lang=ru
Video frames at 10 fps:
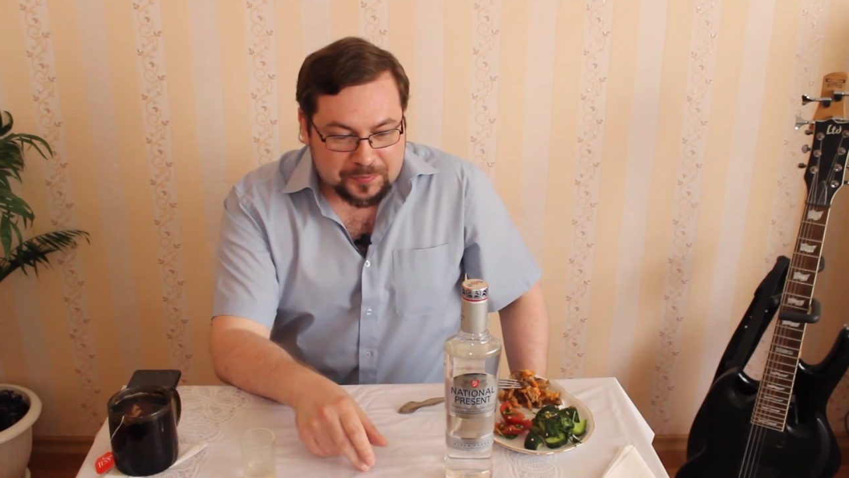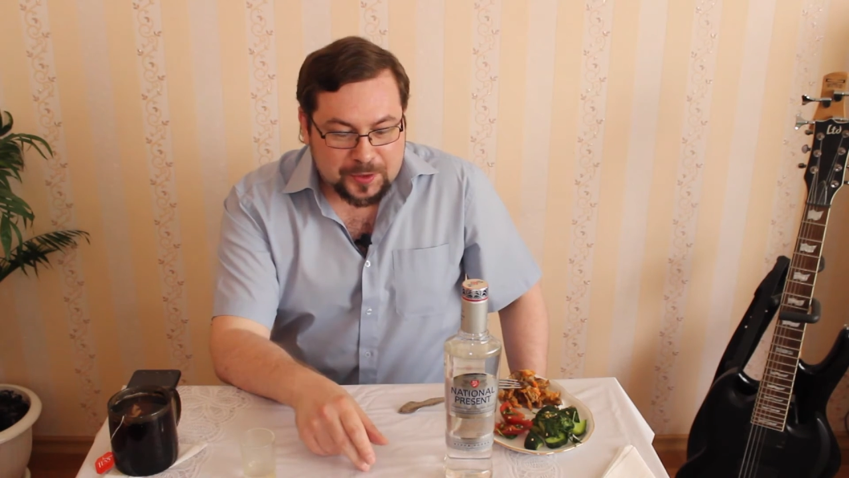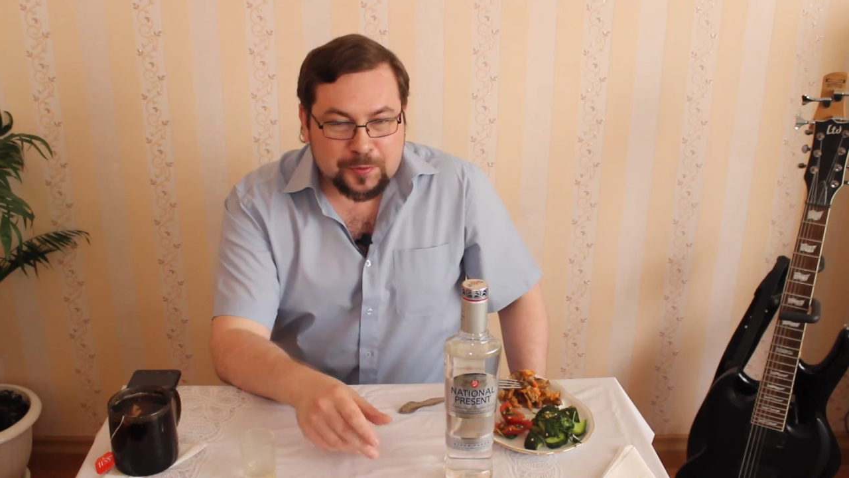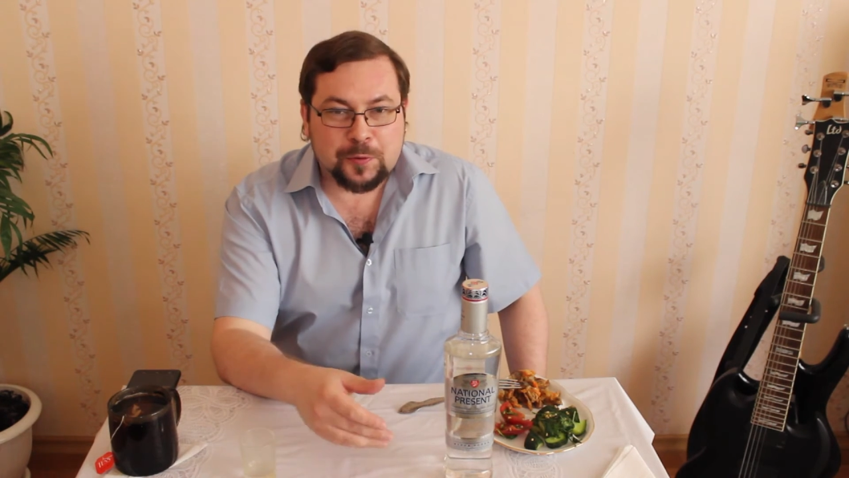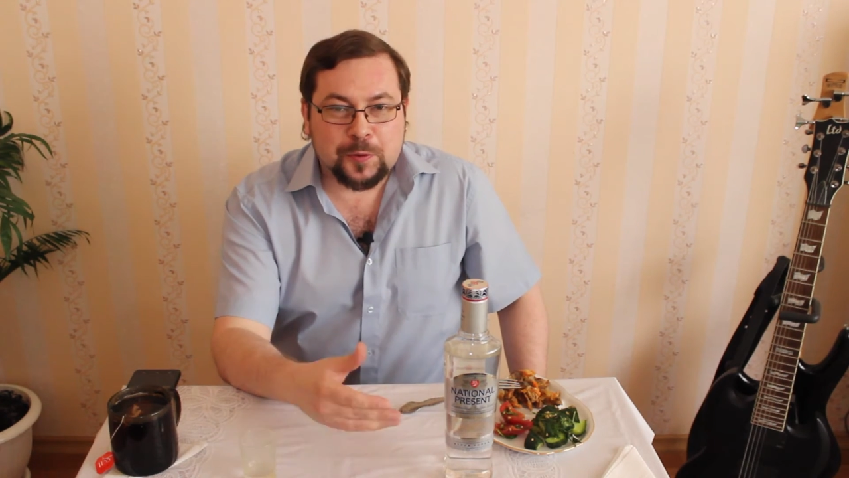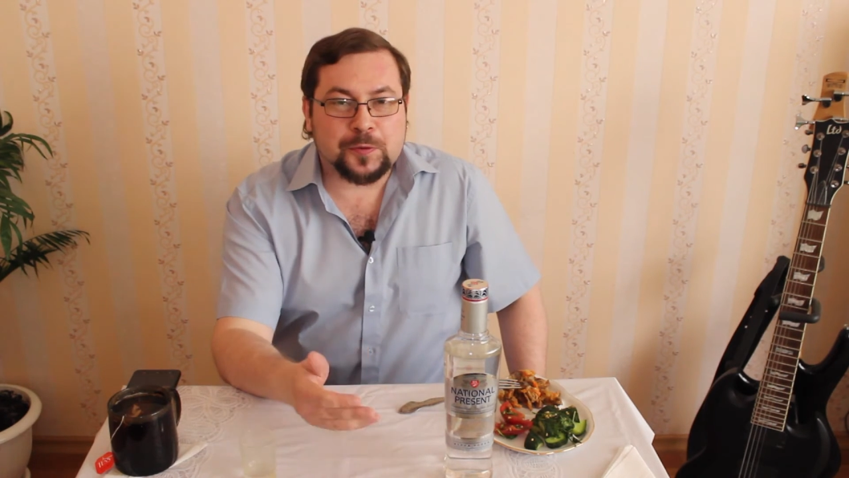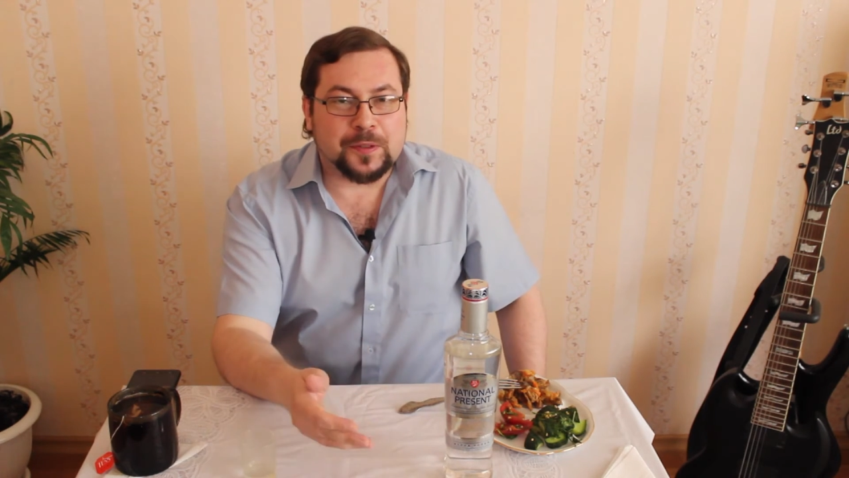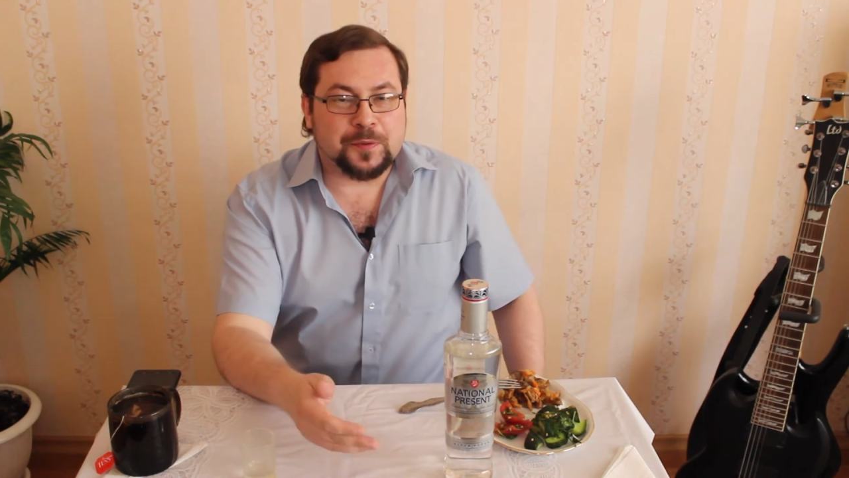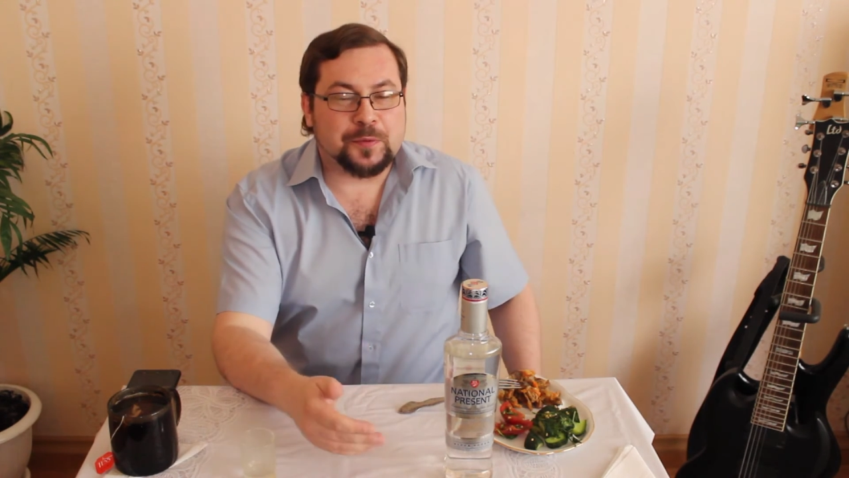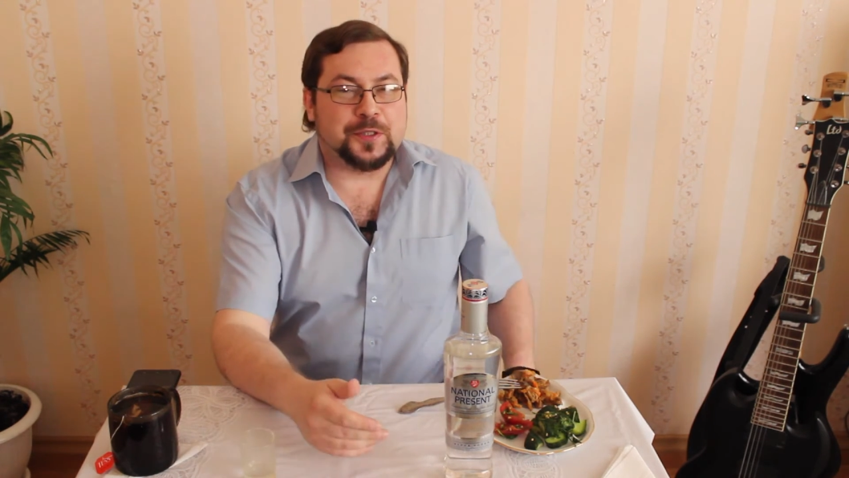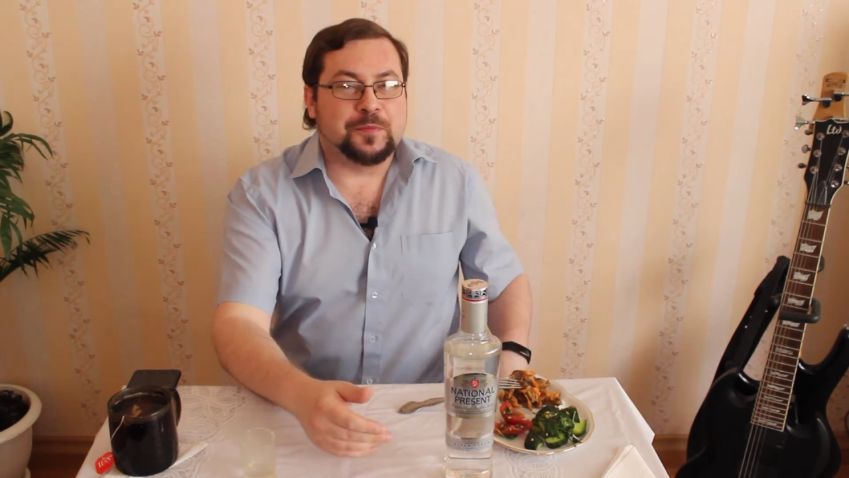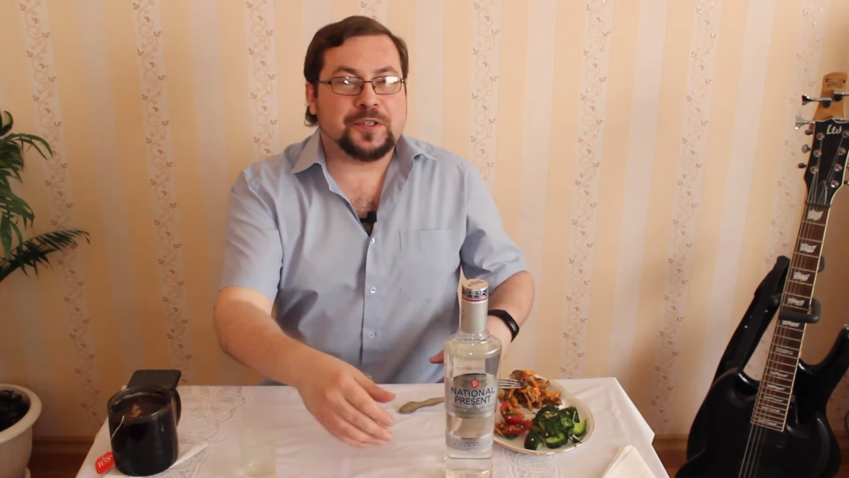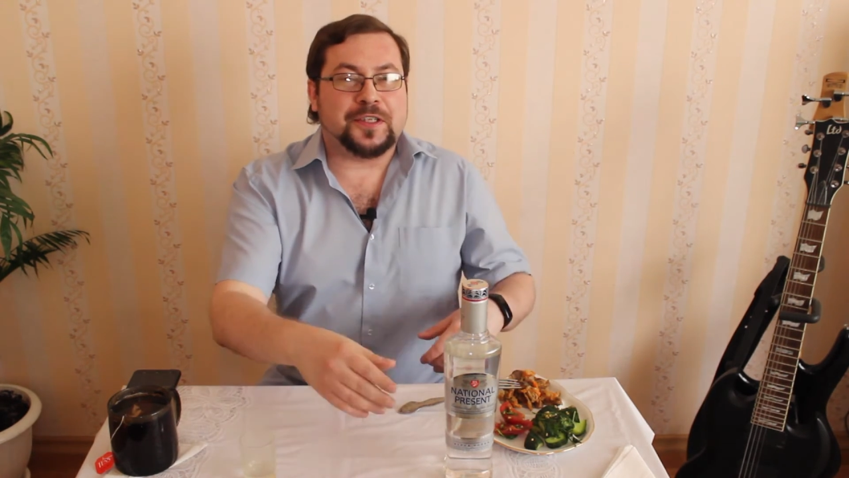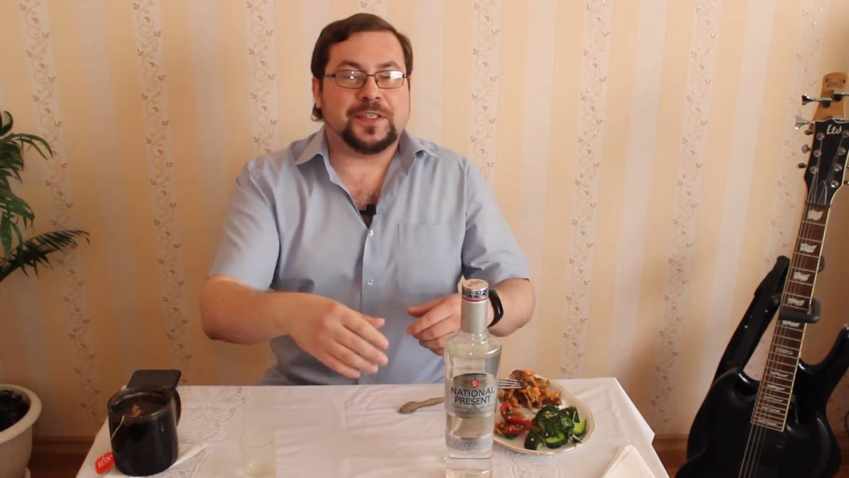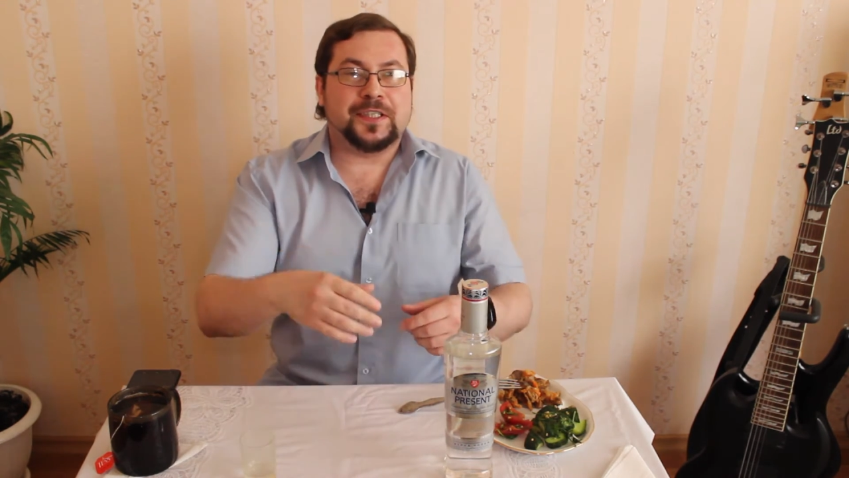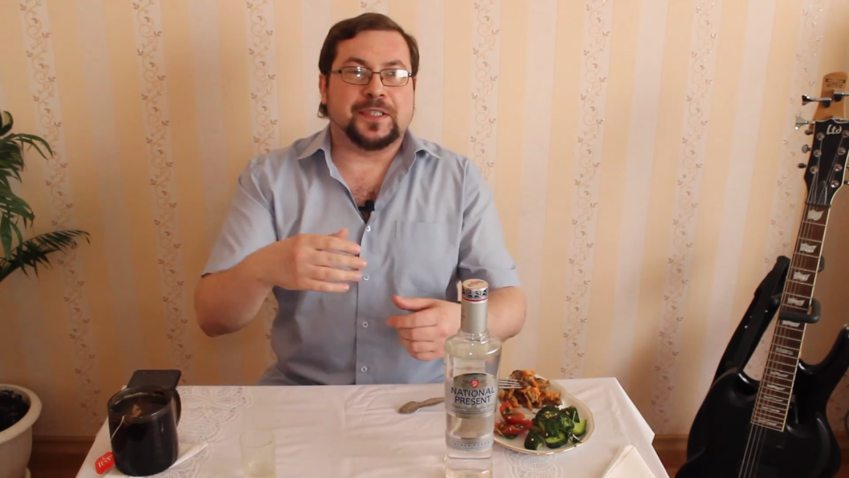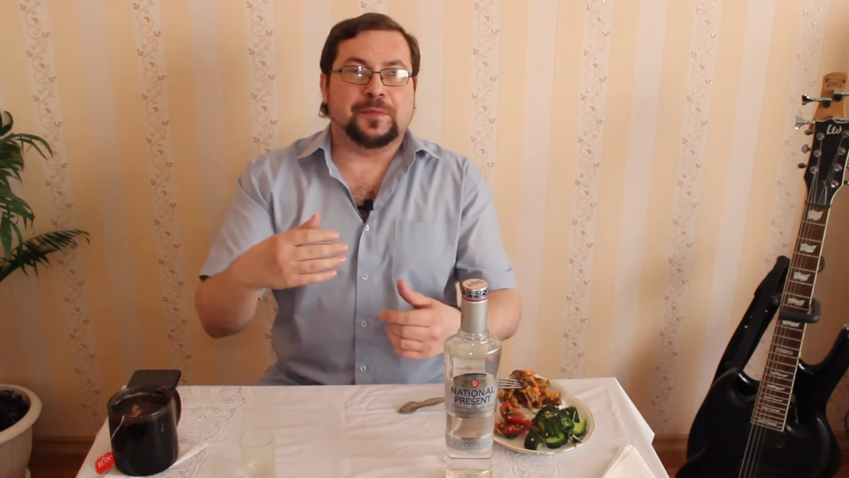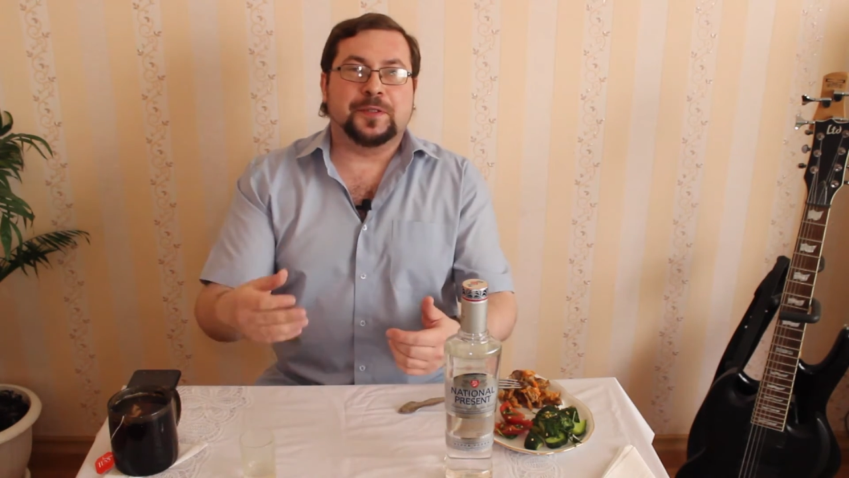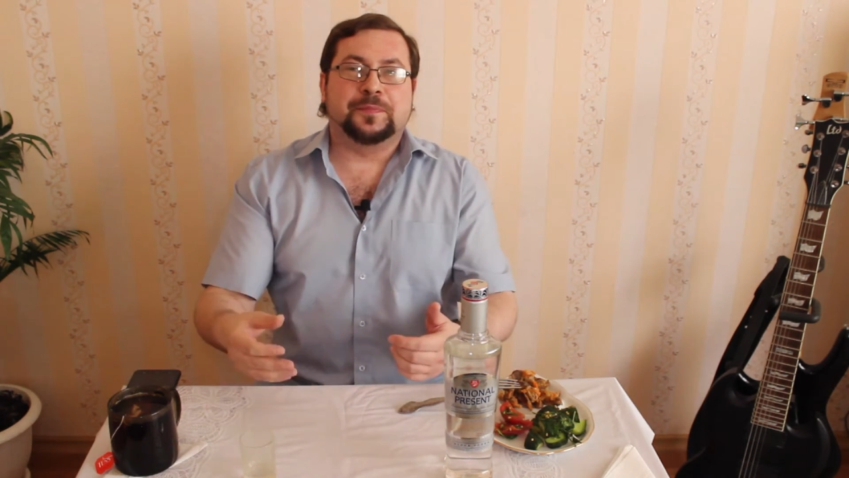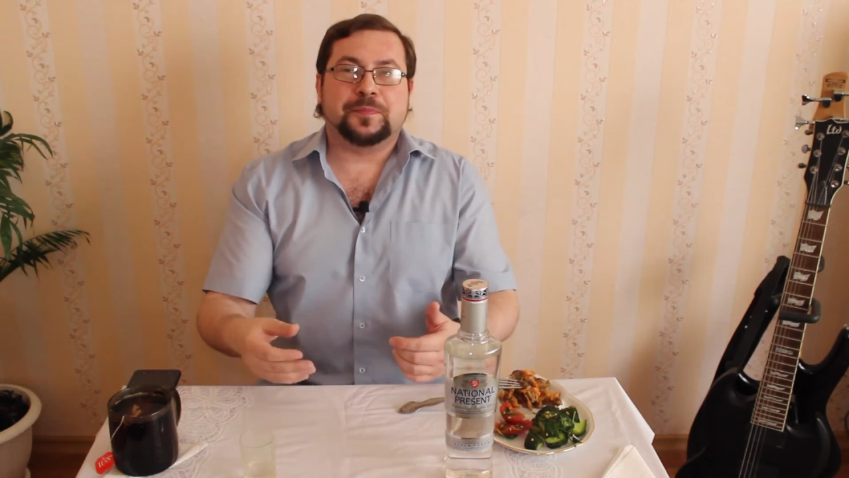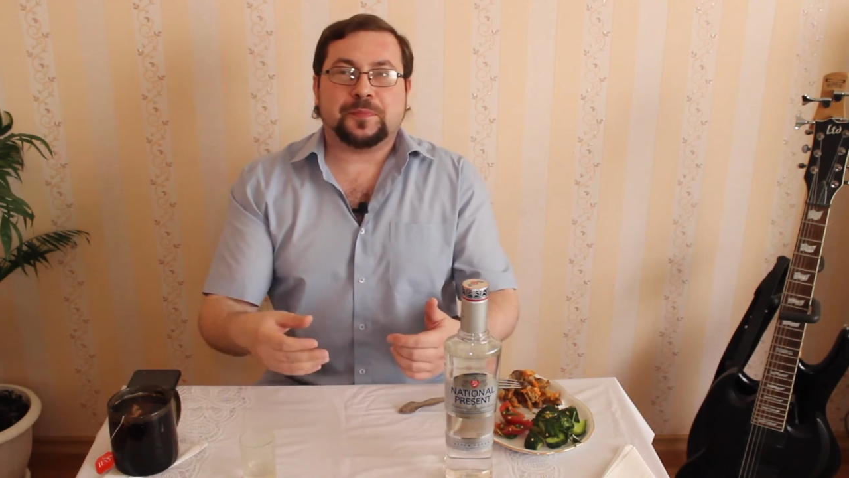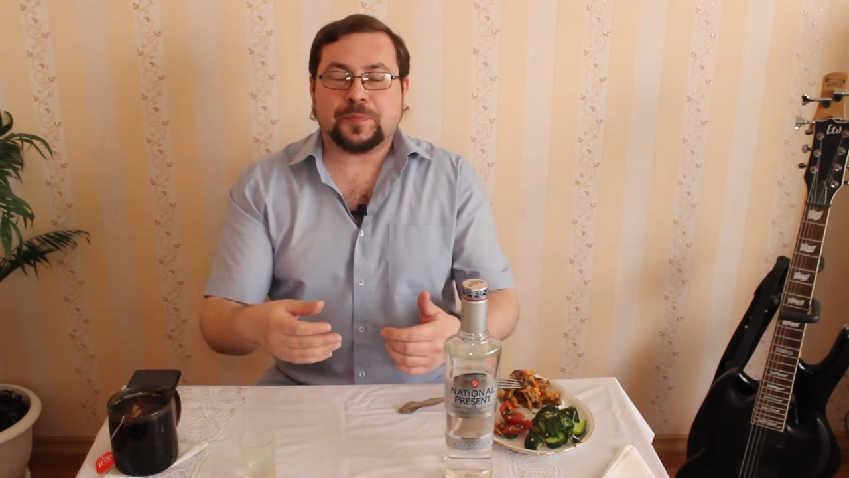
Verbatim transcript: эту водку, там, допустим, можно взять с собой